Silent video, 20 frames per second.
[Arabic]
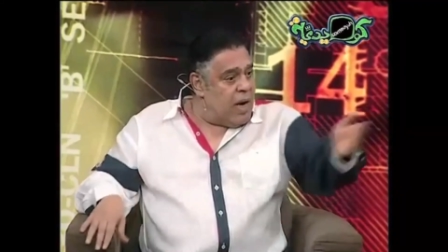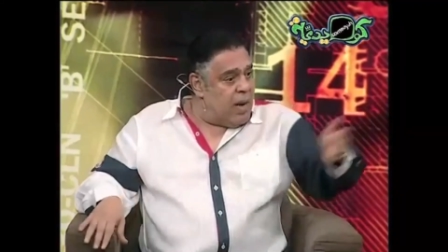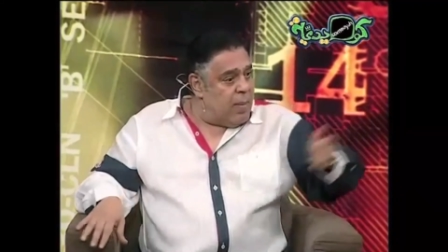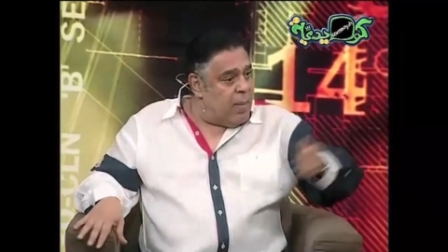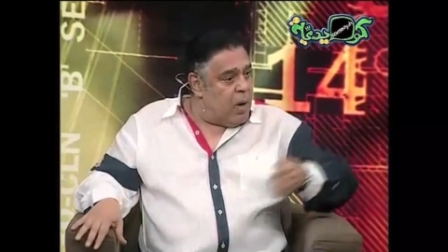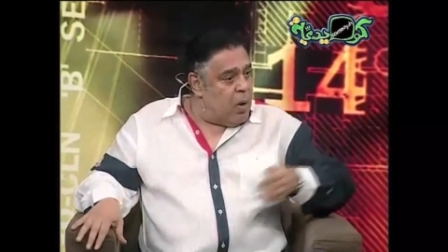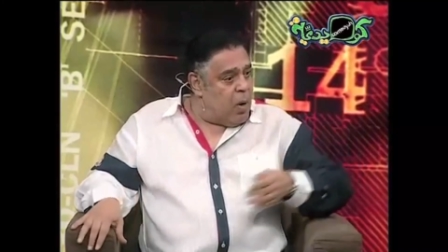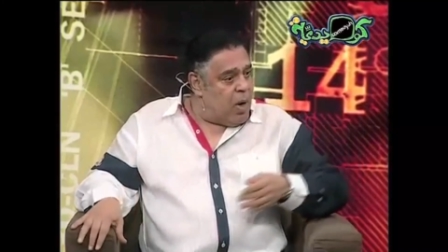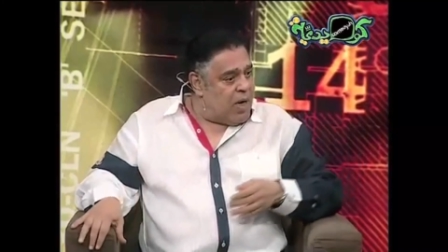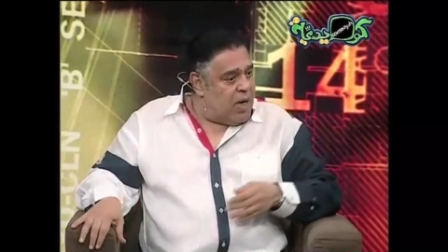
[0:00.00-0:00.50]

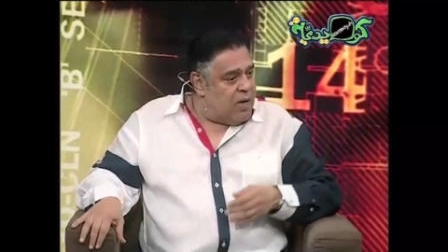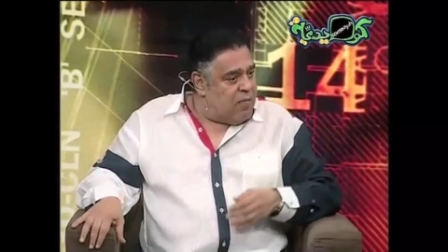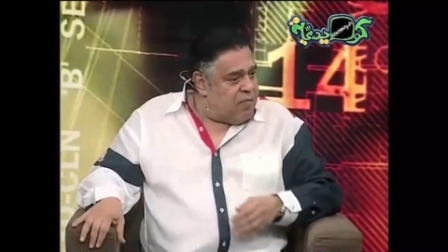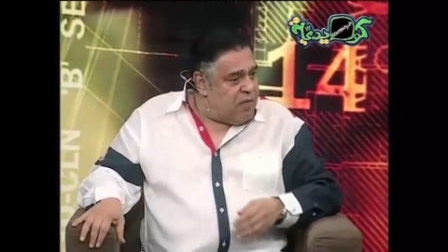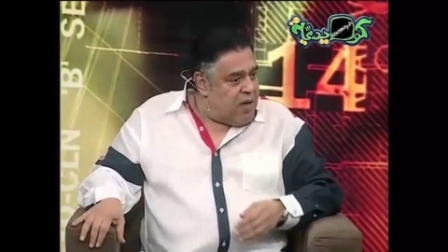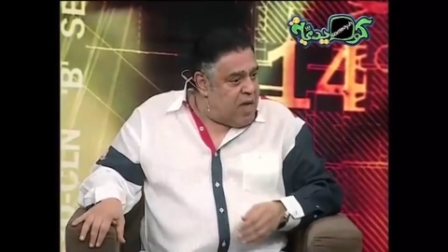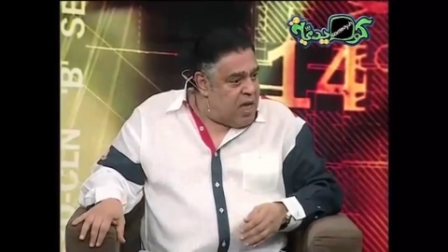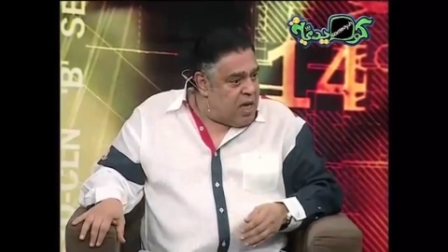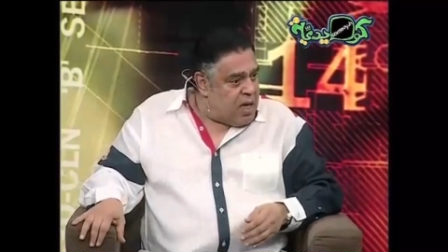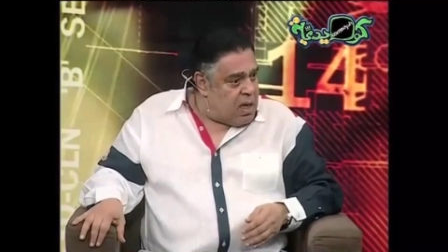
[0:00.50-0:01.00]
ونعم الوكيل
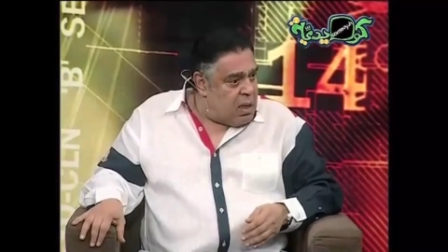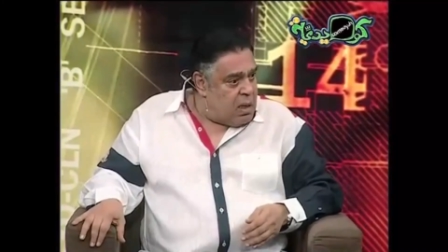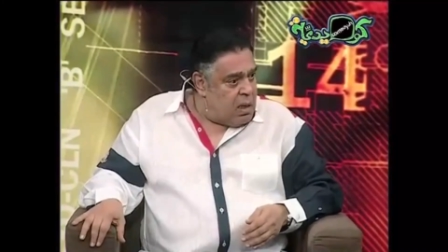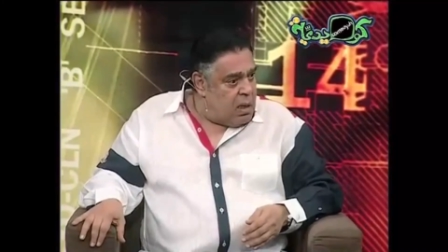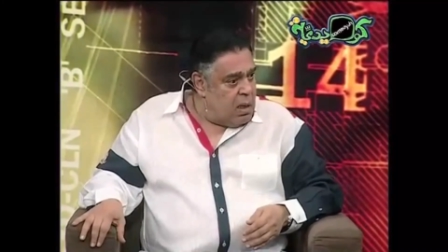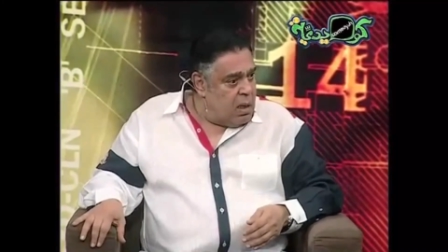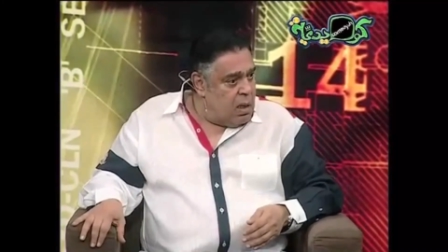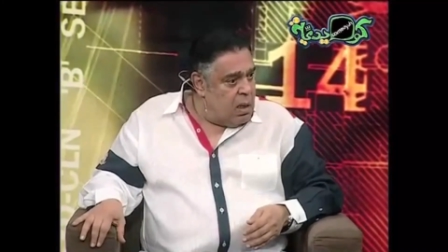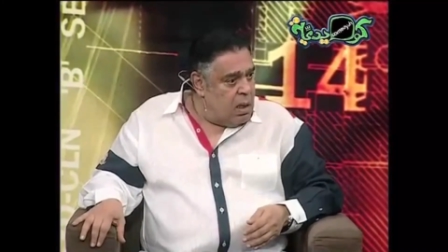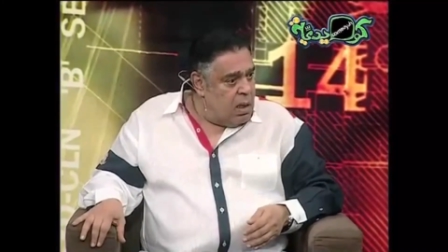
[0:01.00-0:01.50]
فيكي
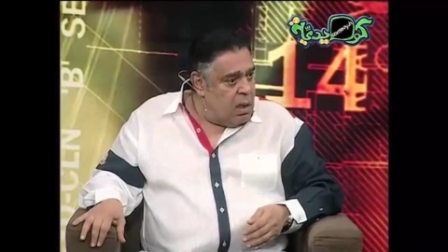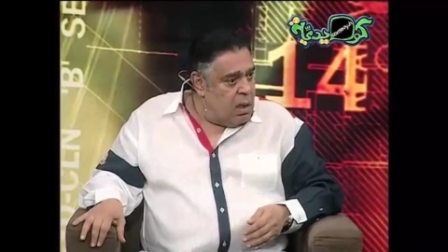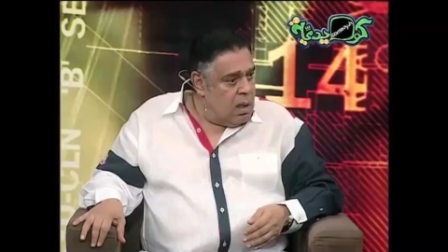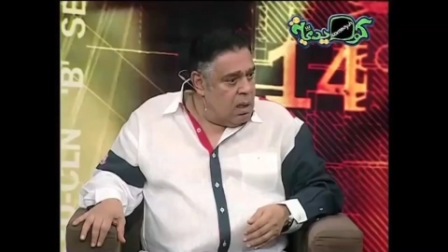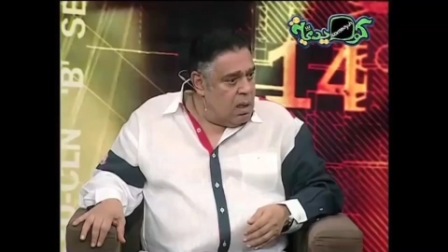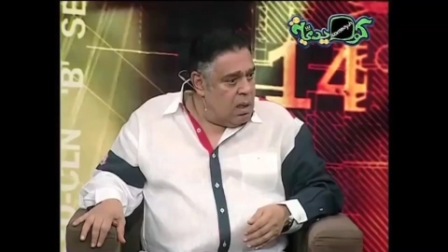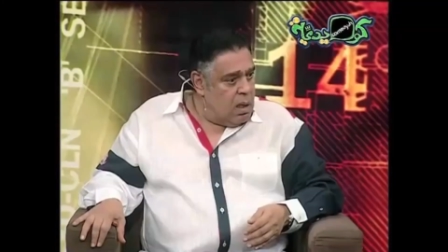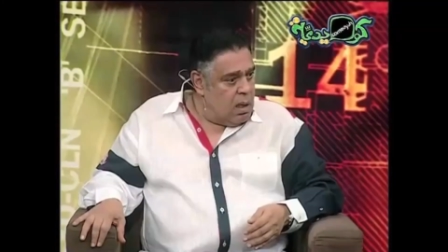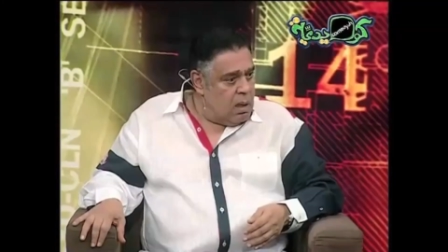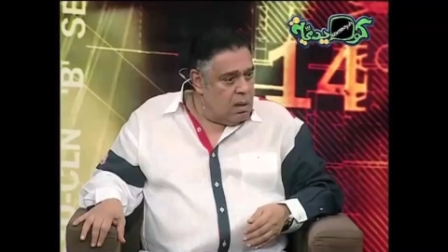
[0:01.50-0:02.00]

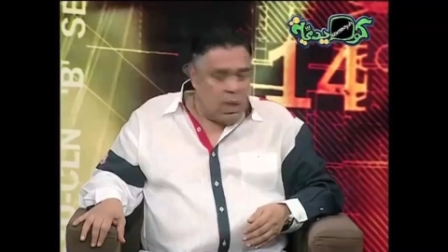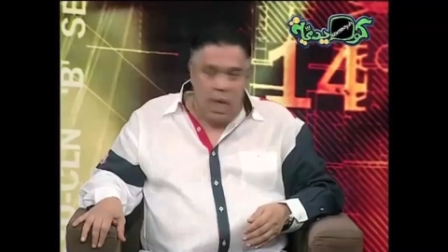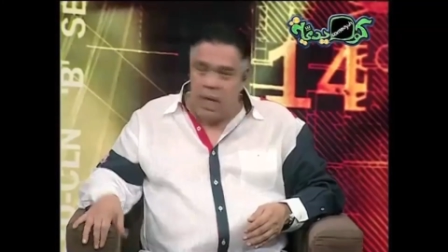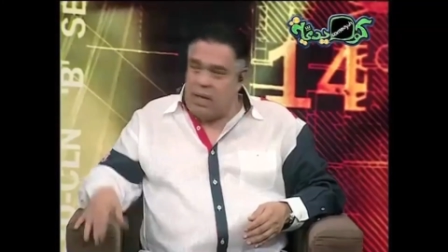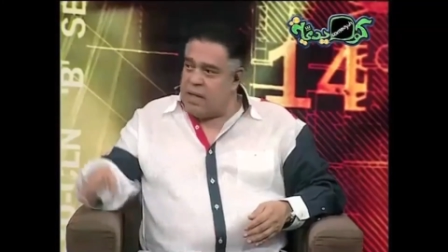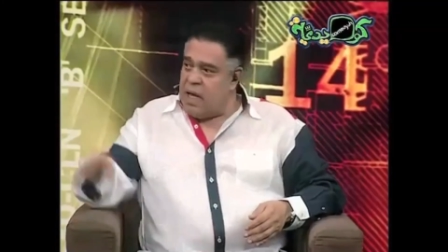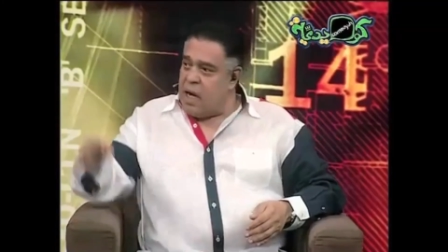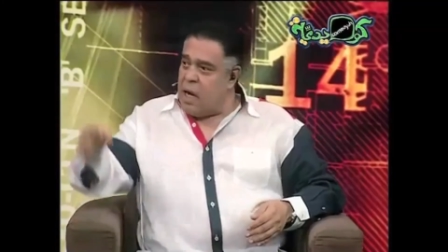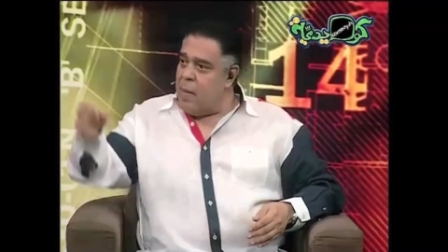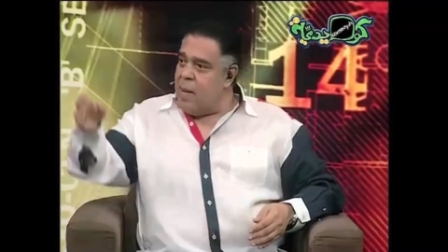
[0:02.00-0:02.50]
ده
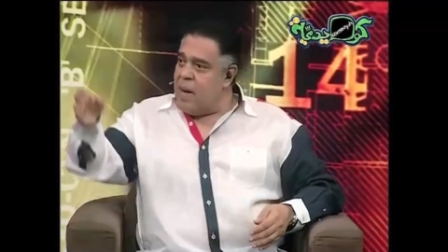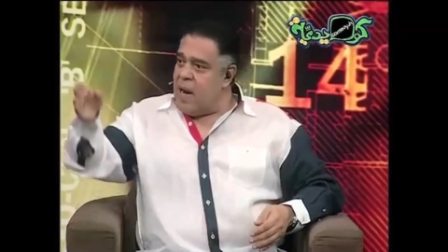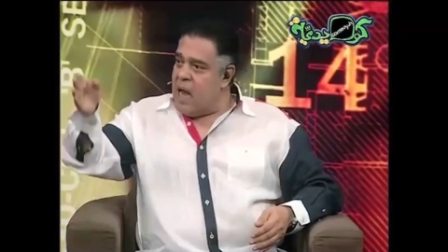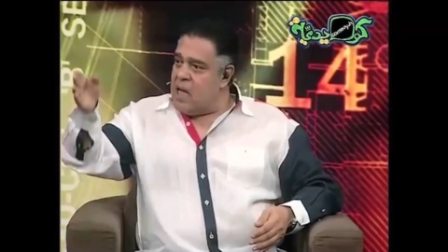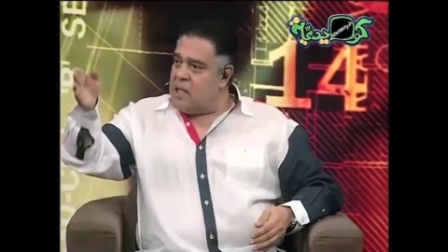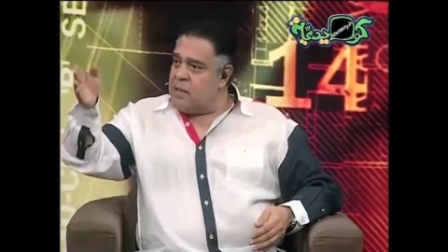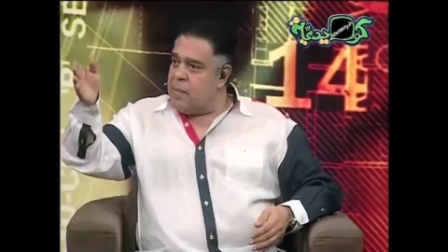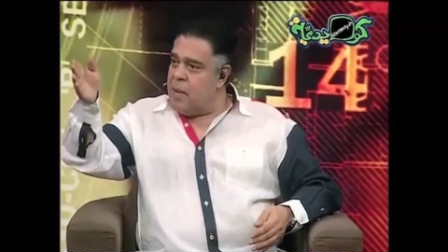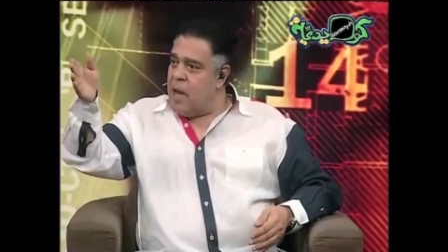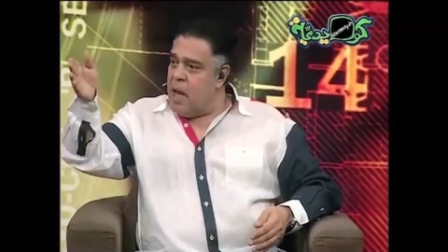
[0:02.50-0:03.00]
انت كمان
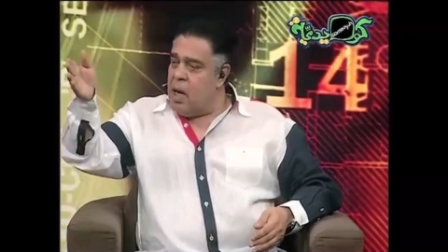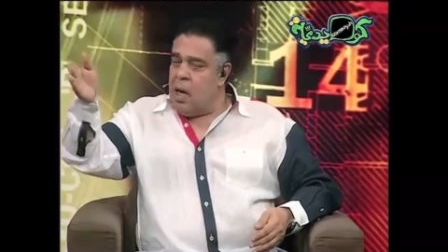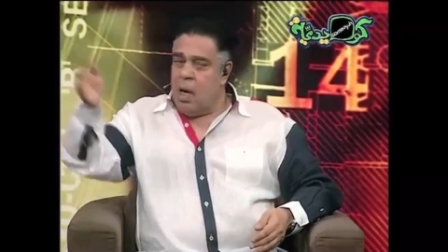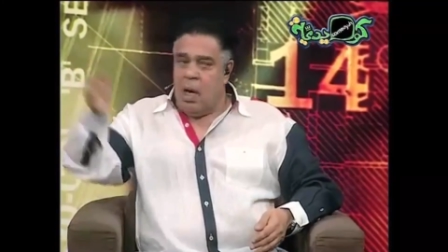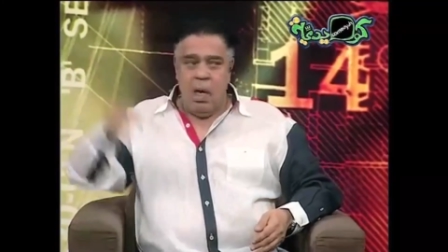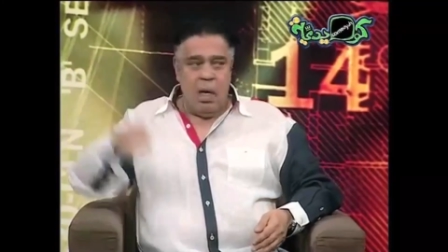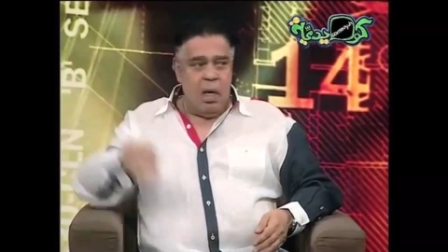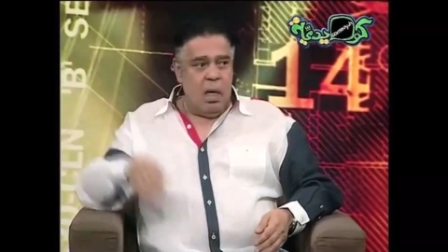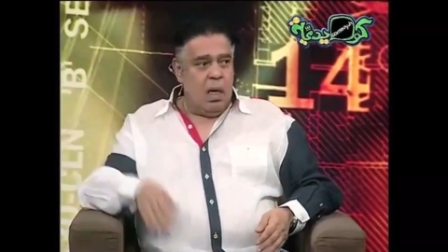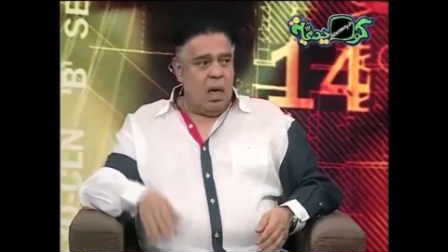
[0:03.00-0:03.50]
حسبي
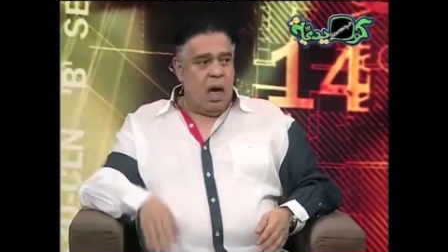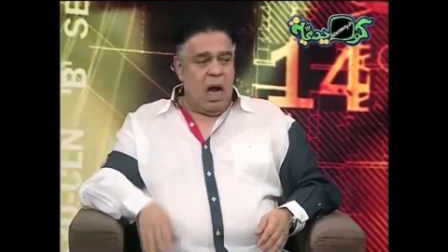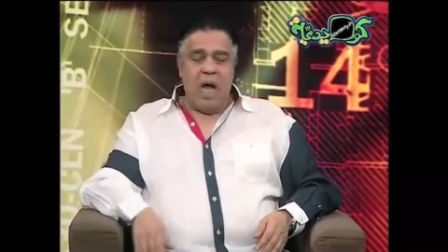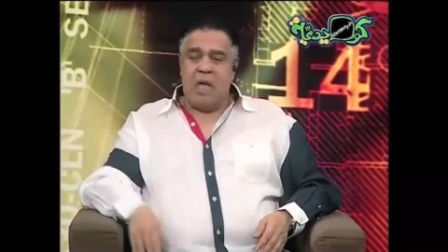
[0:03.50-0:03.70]
ظالمني يا استاذ